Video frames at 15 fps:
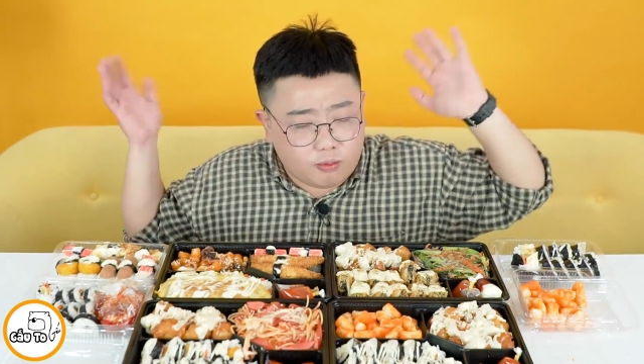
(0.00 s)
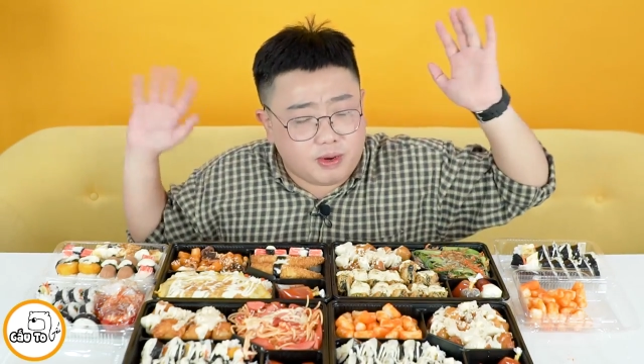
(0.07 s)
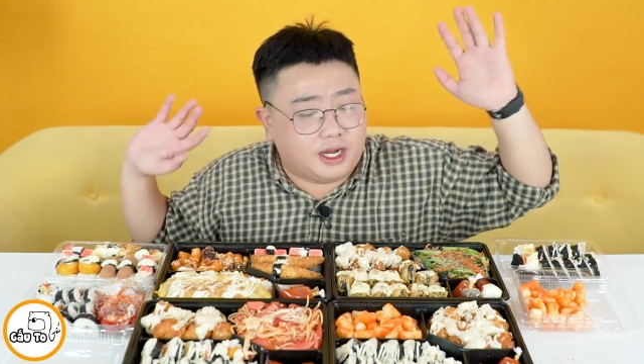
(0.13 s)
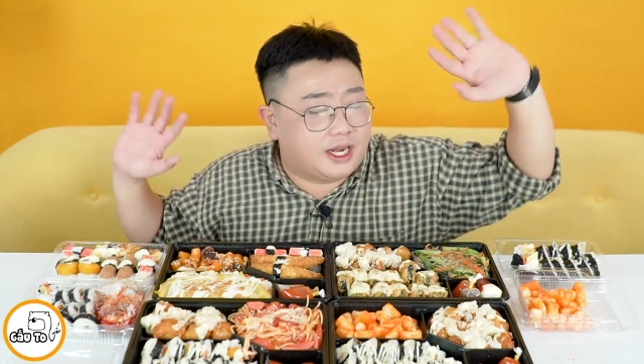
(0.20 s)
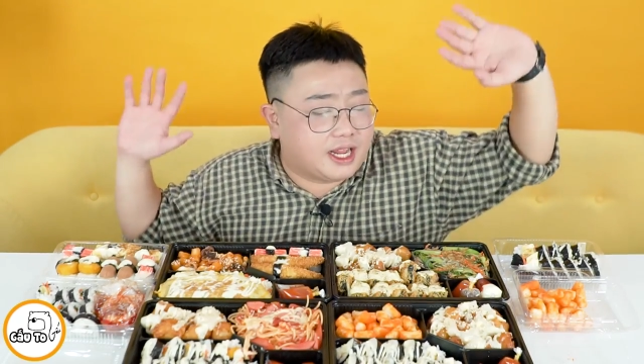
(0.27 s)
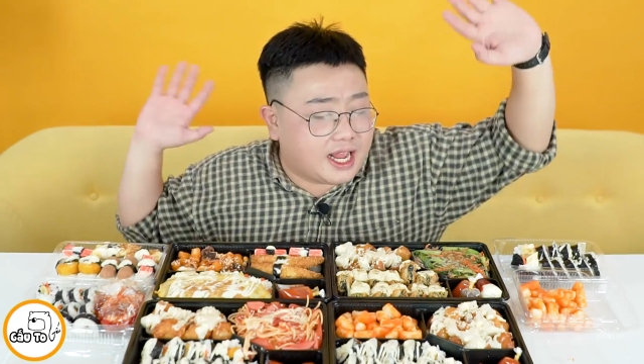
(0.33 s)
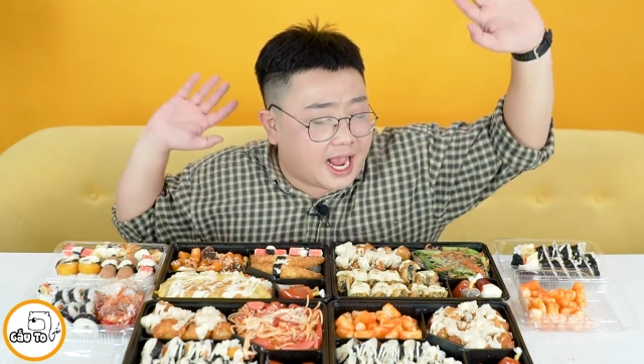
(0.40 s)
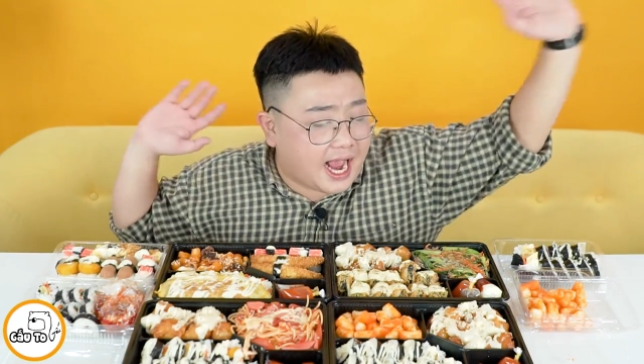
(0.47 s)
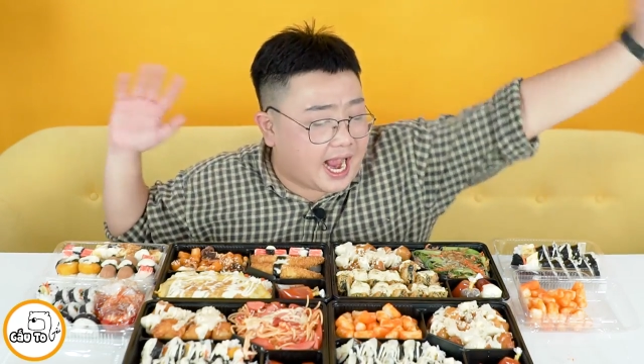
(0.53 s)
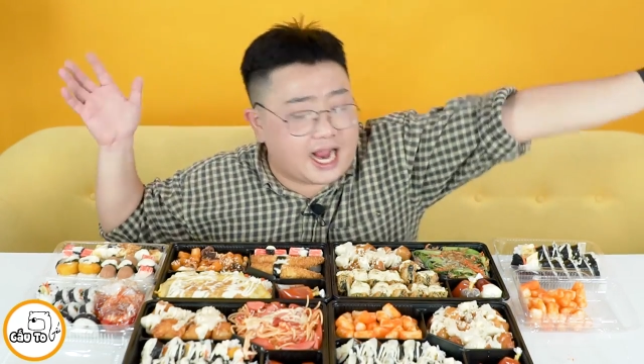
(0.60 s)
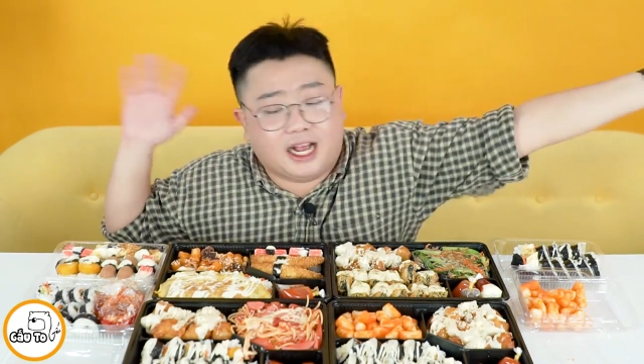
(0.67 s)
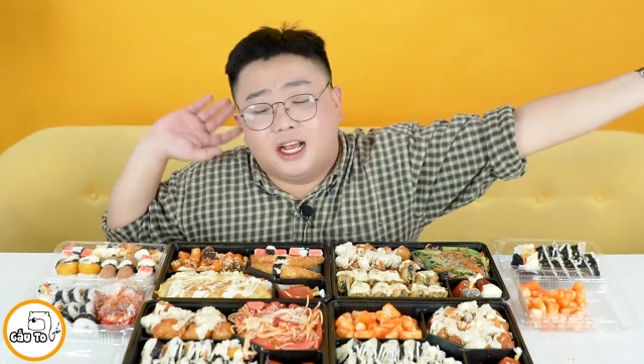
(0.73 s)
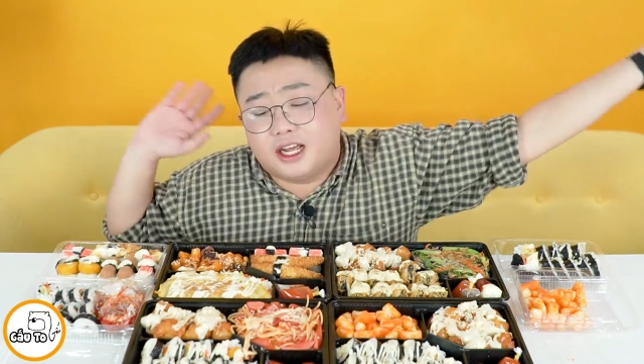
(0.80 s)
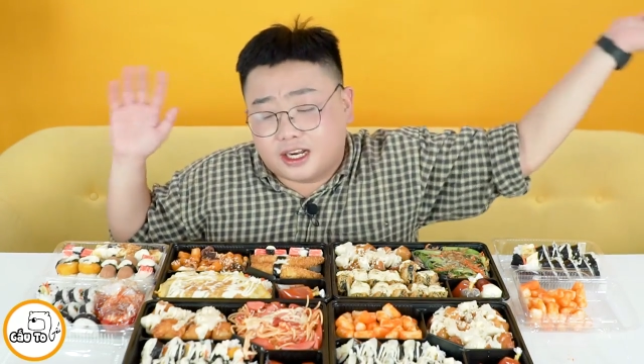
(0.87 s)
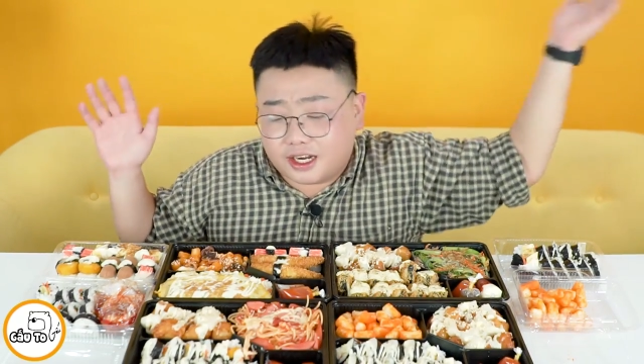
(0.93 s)
mình đi
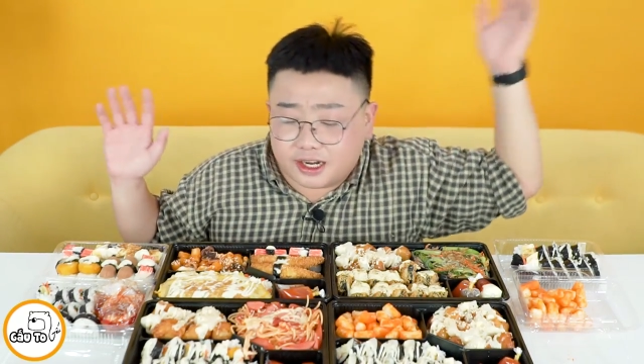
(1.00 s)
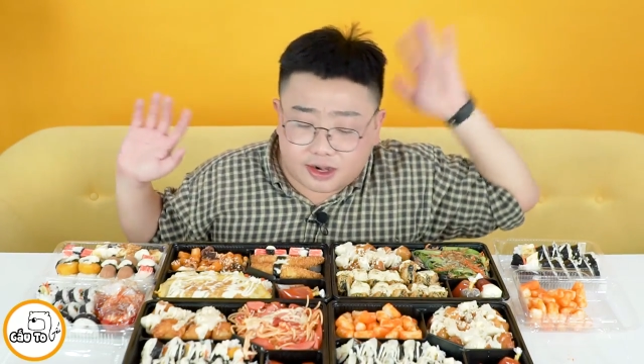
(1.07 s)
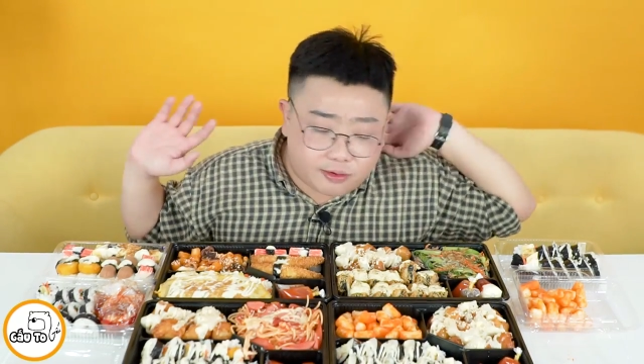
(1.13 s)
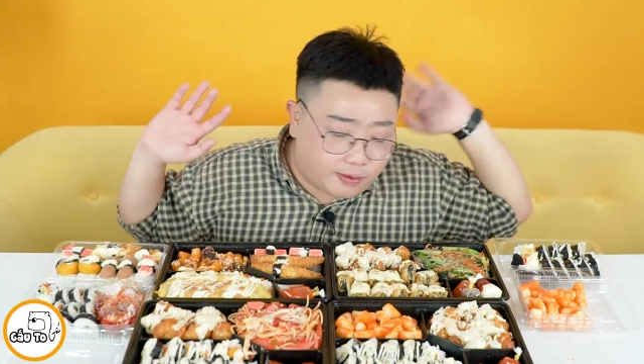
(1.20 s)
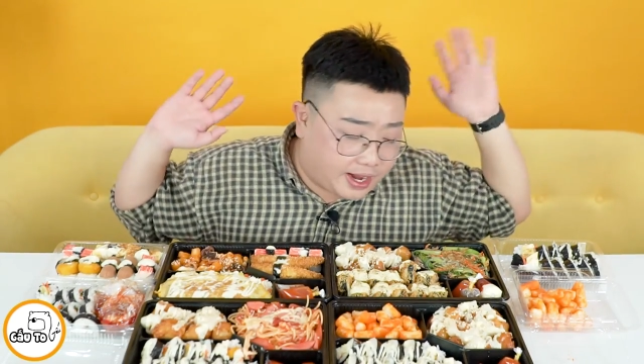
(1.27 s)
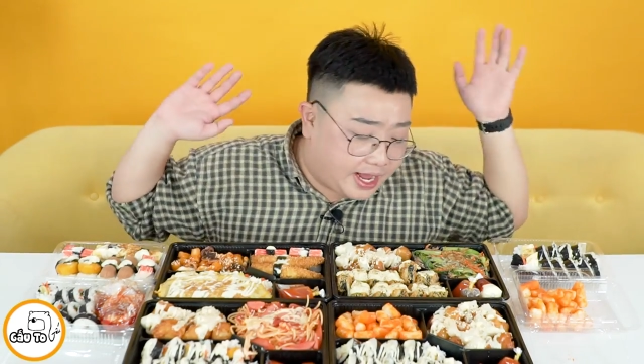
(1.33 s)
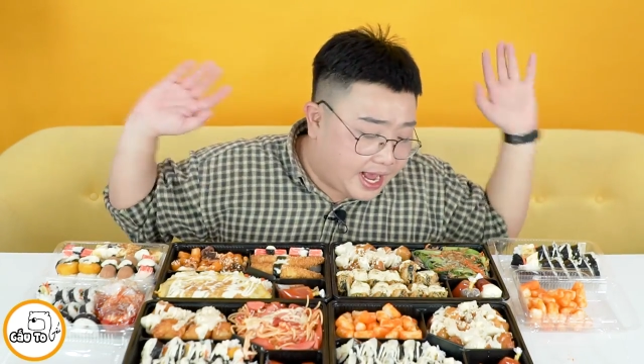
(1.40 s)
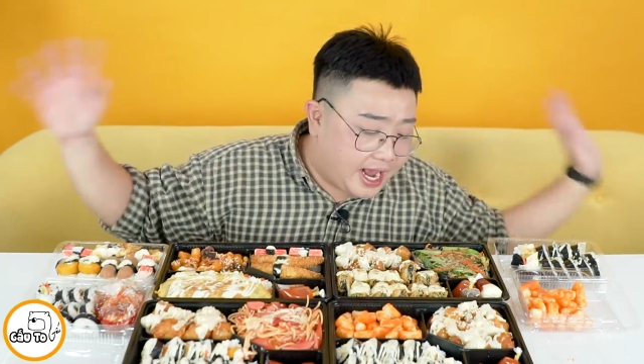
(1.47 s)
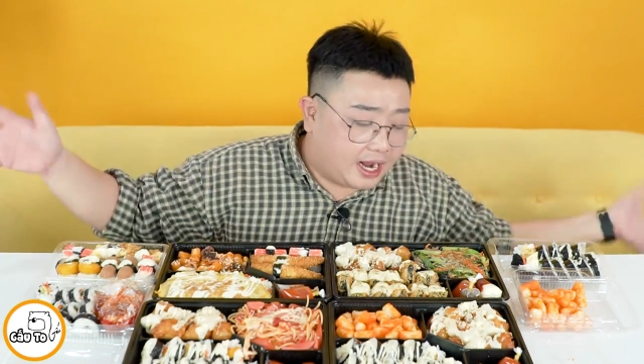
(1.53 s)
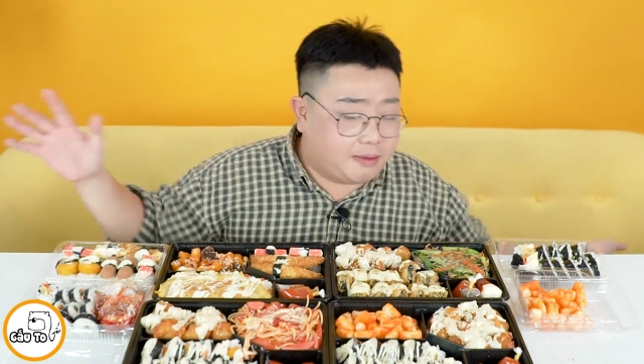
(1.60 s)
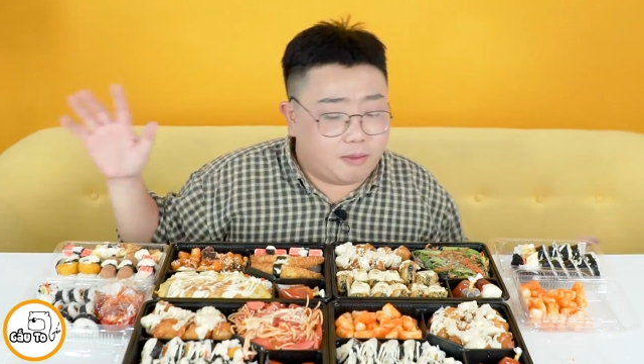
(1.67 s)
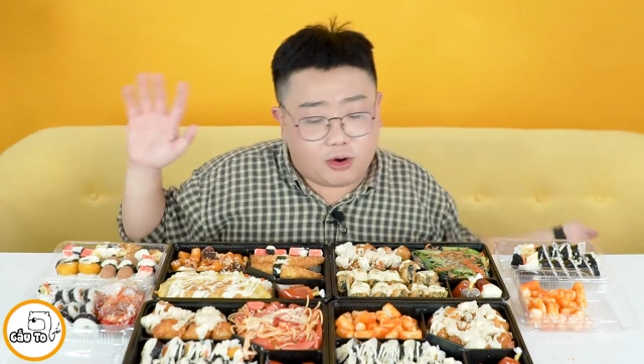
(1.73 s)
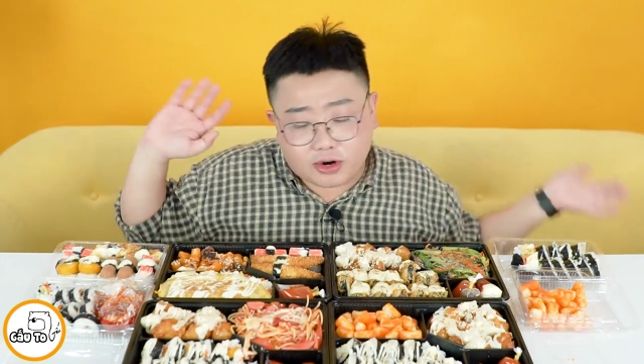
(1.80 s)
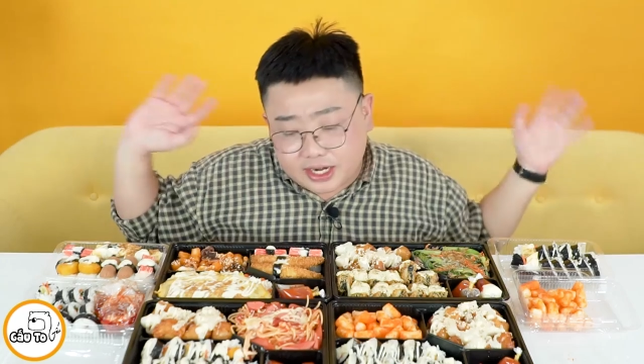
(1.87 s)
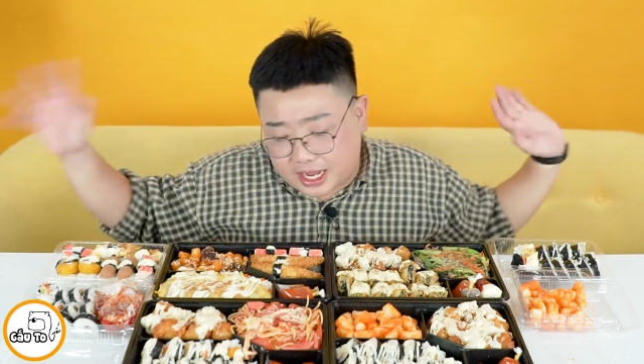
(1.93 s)
ăn, đi ra ngoài
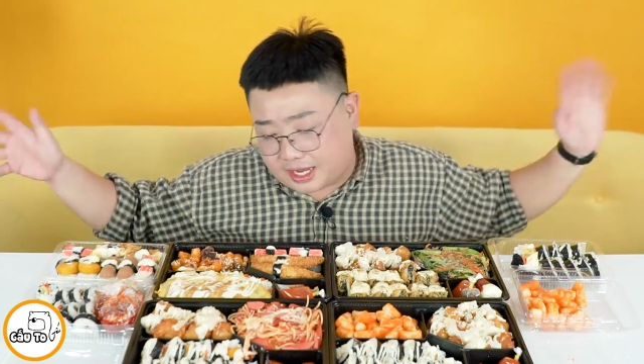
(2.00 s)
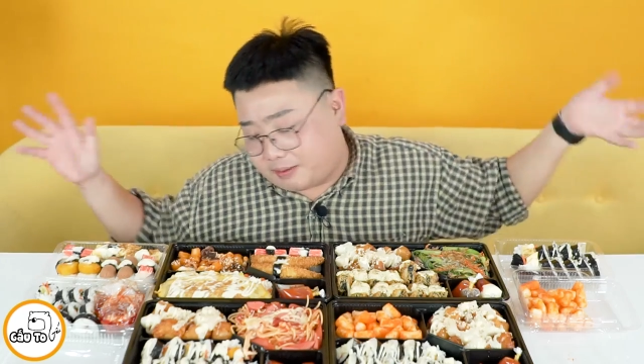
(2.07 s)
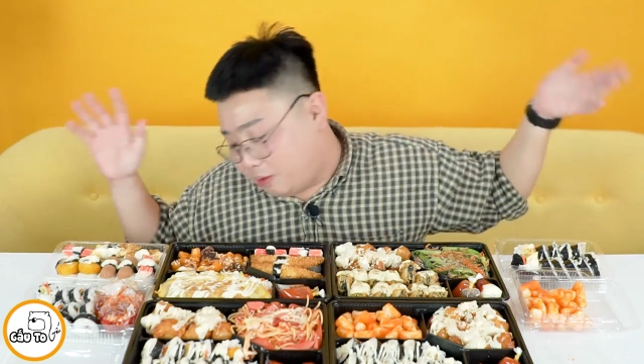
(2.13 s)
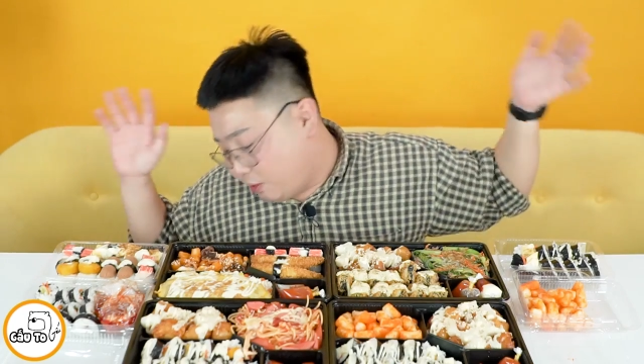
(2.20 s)
ăn món này,